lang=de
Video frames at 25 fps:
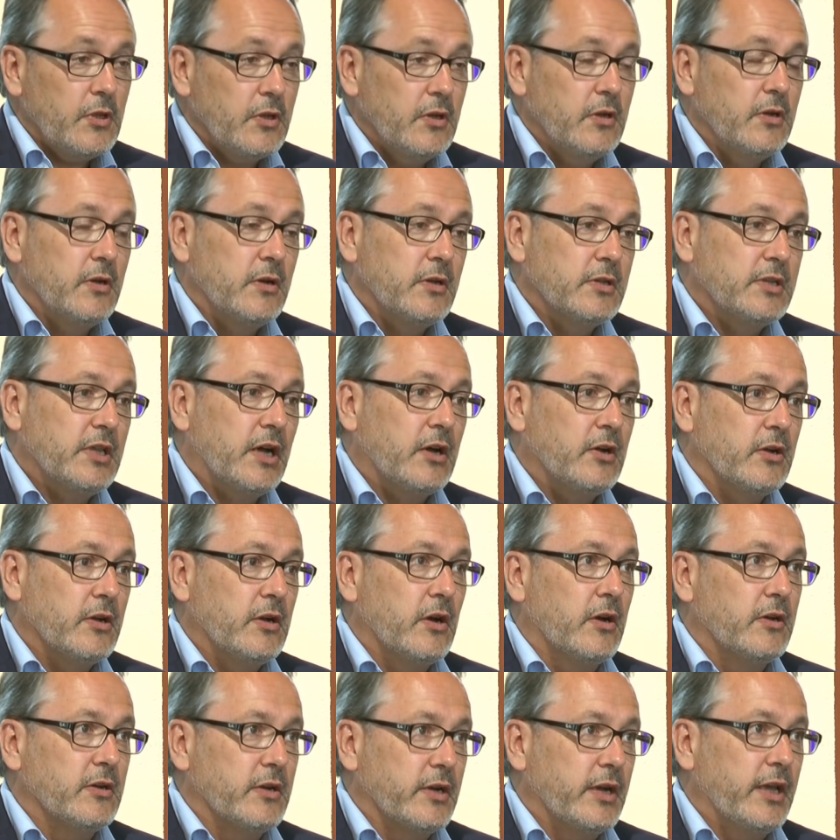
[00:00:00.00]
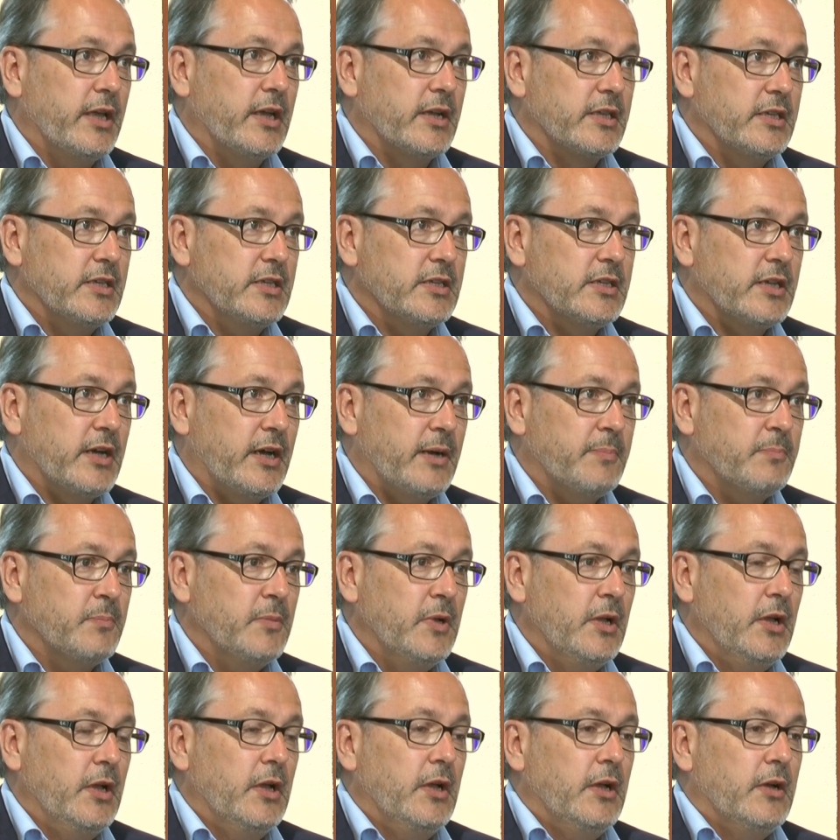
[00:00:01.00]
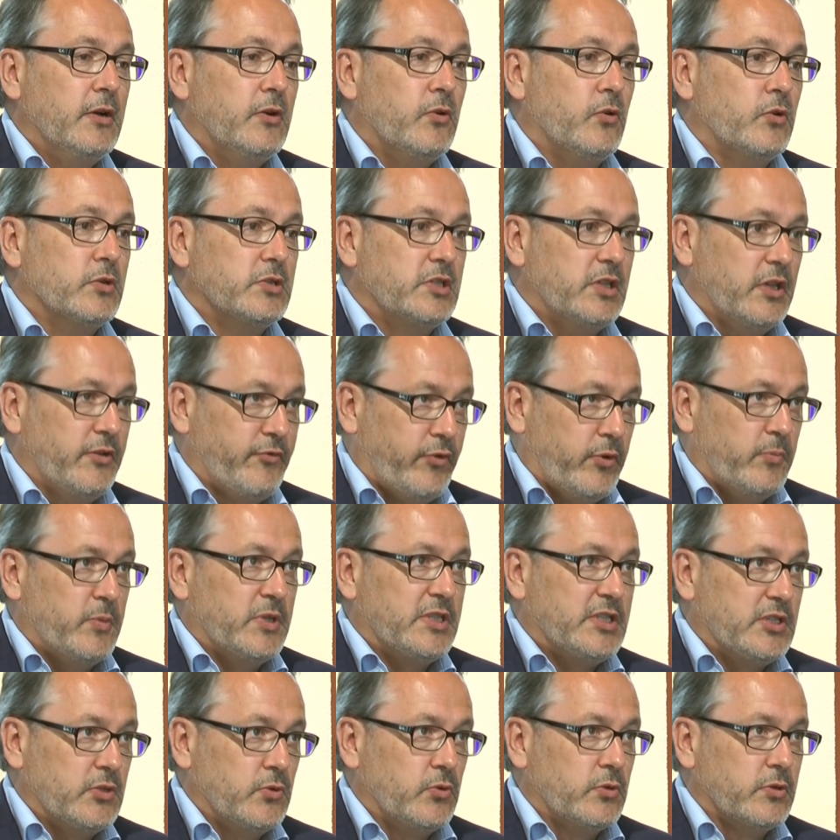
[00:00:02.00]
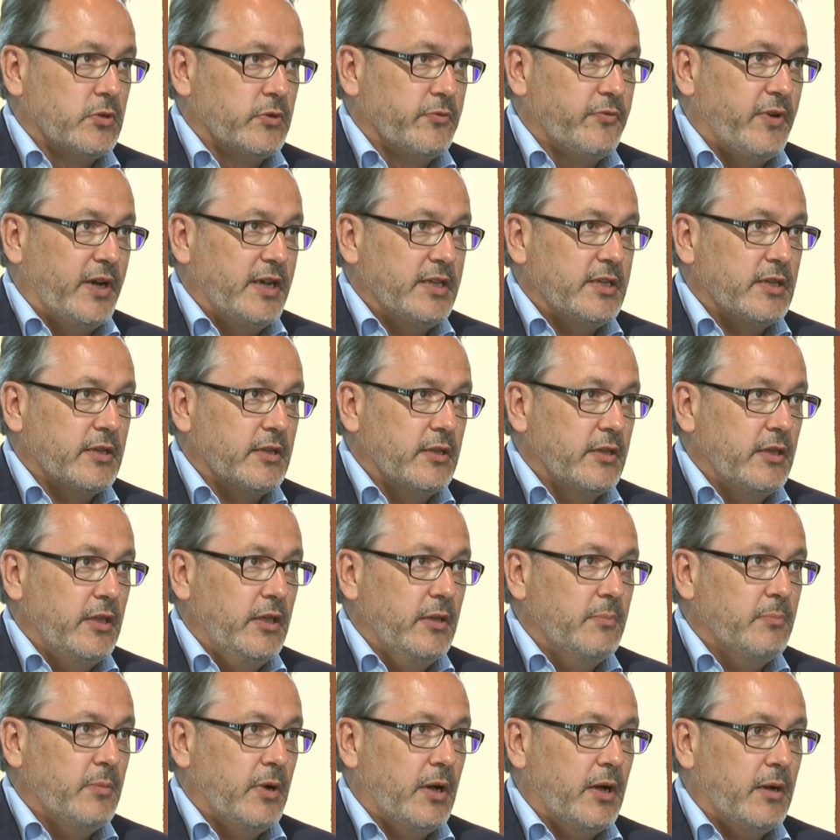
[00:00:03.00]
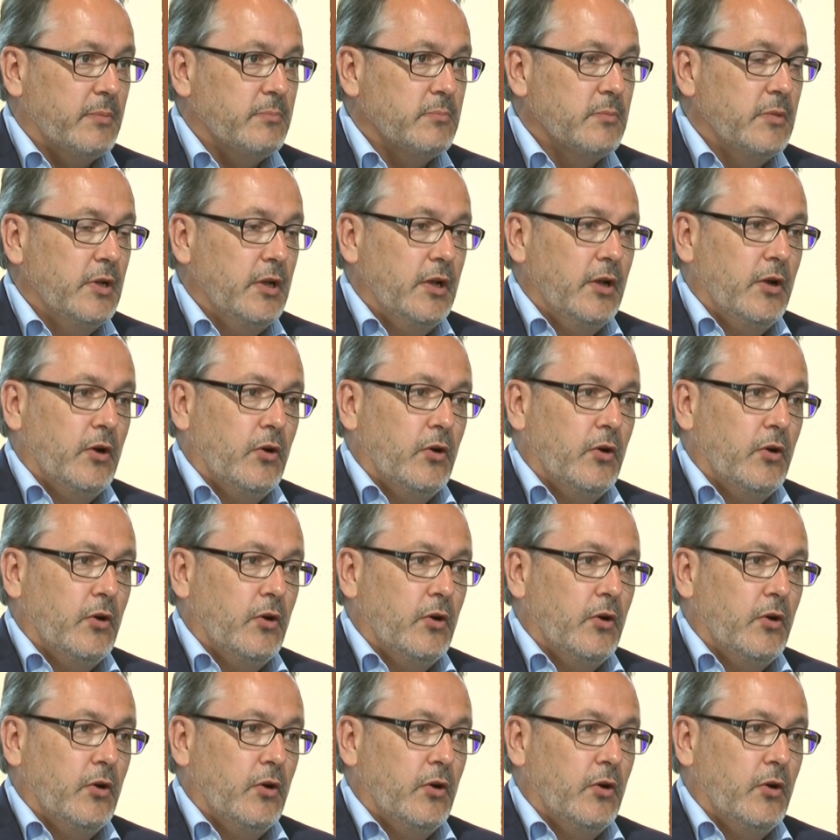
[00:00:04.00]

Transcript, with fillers: äh, da reagiert haben und die Informationen weitergegeben haben.